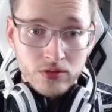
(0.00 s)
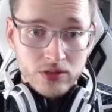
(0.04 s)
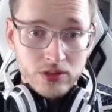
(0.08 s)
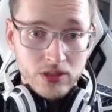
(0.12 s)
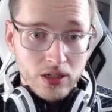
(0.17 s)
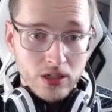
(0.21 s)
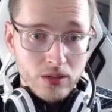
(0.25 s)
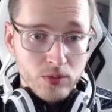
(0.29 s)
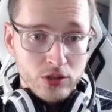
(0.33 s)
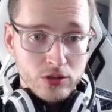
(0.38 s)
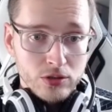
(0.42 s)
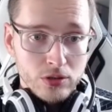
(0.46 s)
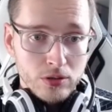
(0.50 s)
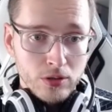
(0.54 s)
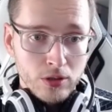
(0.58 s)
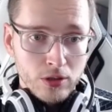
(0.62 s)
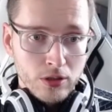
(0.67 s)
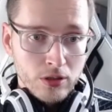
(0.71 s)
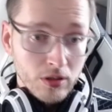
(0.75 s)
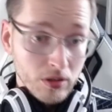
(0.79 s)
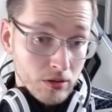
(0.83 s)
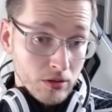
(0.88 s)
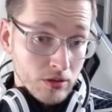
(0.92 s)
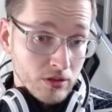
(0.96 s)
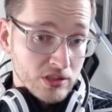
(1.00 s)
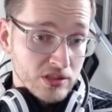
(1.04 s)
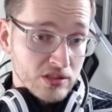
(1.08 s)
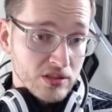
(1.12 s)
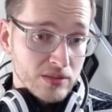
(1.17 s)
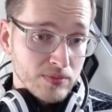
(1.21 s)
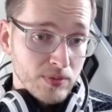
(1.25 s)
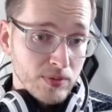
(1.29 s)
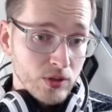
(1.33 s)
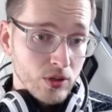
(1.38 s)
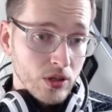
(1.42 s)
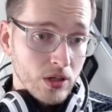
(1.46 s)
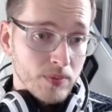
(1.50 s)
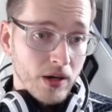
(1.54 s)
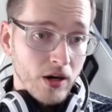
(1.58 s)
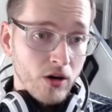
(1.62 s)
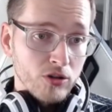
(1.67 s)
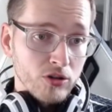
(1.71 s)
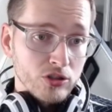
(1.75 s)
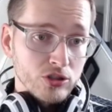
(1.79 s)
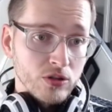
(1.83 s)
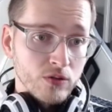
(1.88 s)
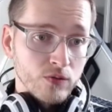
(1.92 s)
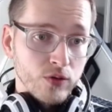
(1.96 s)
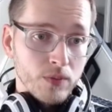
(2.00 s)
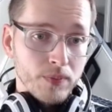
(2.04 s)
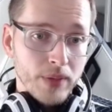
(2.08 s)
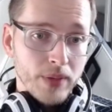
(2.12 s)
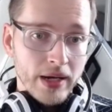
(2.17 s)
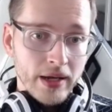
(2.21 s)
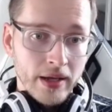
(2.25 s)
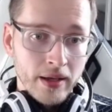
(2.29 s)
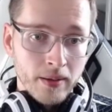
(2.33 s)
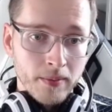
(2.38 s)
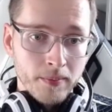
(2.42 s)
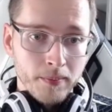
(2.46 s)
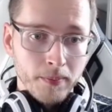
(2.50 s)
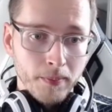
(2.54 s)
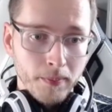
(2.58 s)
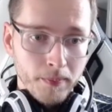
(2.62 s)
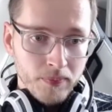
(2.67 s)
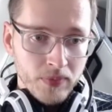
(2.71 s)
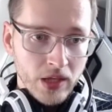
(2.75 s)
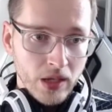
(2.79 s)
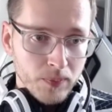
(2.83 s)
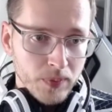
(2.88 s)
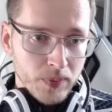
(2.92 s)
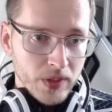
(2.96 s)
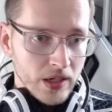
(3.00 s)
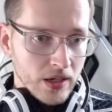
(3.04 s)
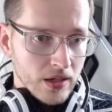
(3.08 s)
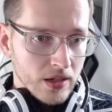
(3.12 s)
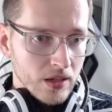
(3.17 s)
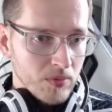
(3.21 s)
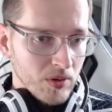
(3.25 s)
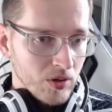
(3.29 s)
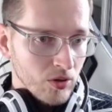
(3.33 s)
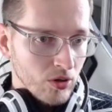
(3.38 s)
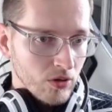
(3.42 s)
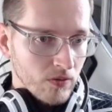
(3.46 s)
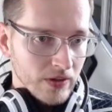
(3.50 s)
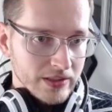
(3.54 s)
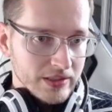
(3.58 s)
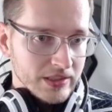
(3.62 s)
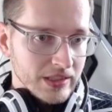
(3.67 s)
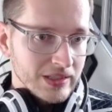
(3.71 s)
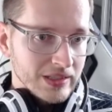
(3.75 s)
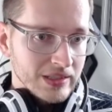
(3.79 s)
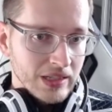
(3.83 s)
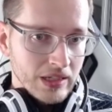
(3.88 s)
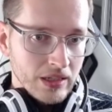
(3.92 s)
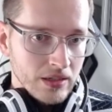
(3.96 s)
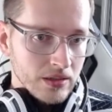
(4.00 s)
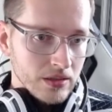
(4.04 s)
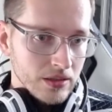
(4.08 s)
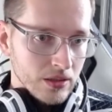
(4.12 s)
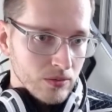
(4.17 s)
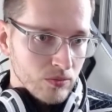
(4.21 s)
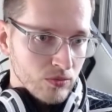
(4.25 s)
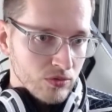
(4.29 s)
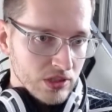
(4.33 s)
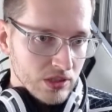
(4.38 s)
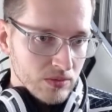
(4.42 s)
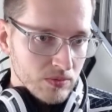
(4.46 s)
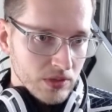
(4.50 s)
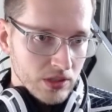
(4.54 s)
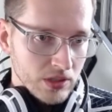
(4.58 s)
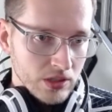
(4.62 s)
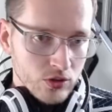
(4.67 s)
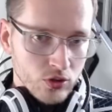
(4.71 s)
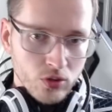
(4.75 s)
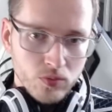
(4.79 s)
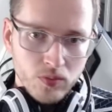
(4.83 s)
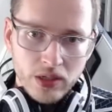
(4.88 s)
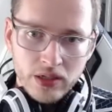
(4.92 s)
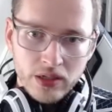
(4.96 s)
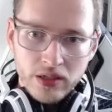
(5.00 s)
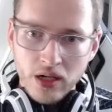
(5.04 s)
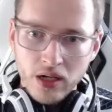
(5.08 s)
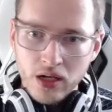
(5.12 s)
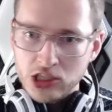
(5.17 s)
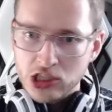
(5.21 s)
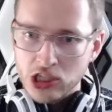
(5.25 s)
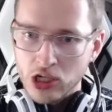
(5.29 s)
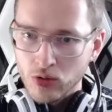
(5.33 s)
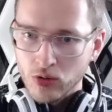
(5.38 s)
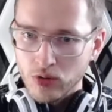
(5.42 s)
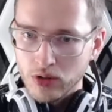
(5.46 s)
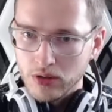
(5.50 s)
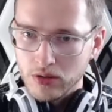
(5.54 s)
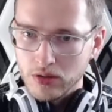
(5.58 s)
und damit ist das Video aber auch schon vorbei. Ich habe gerade aber noch was gesehen, da muss ich mal nochmal nachschauen.